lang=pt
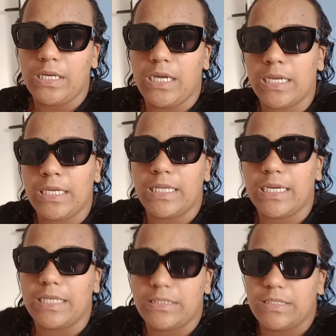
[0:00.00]
aqui na
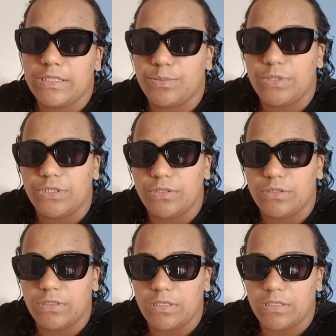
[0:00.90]
casa das minhas,
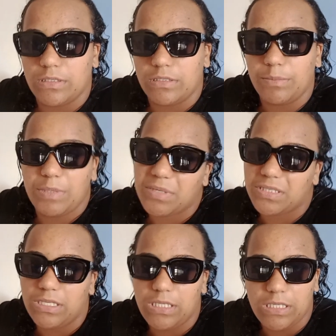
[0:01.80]
da, da minha
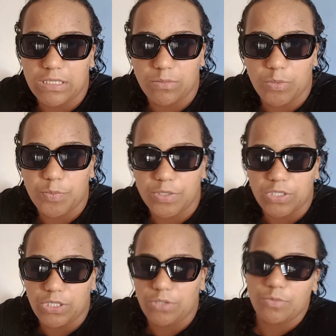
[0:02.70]
madrinha, do meu
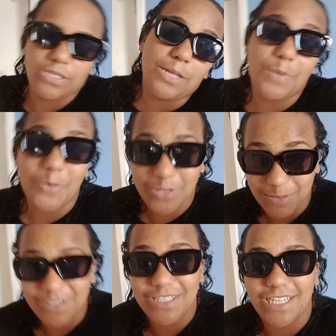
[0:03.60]
padrinho e da minha
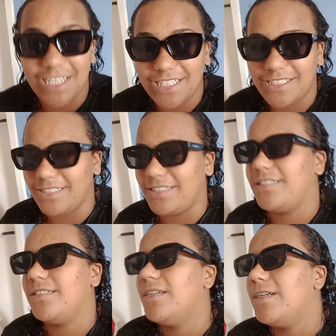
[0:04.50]
outra madrinha
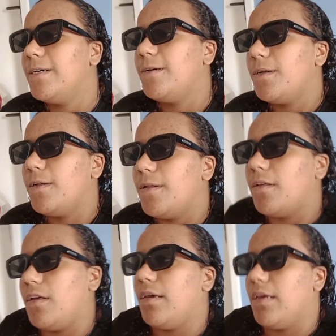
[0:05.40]
Letícia.
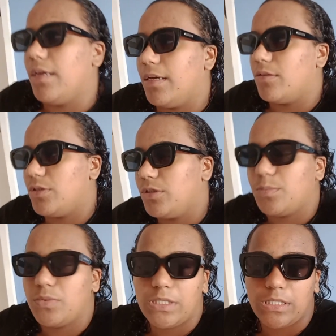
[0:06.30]
É, nós
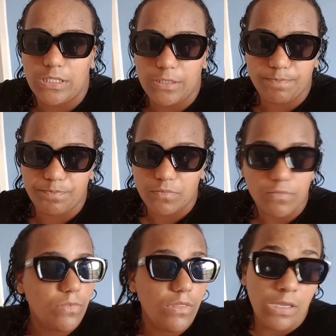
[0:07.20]
estamos aqui
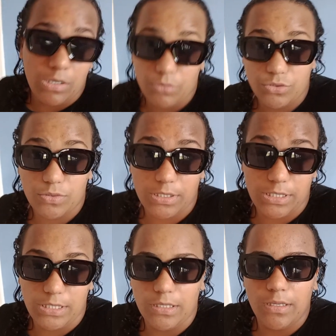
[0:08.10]
eu estou
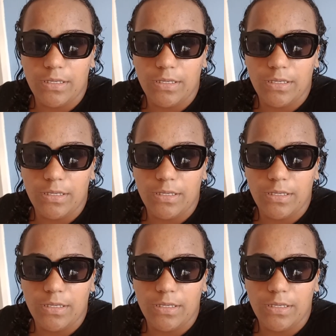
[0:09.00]
aqui,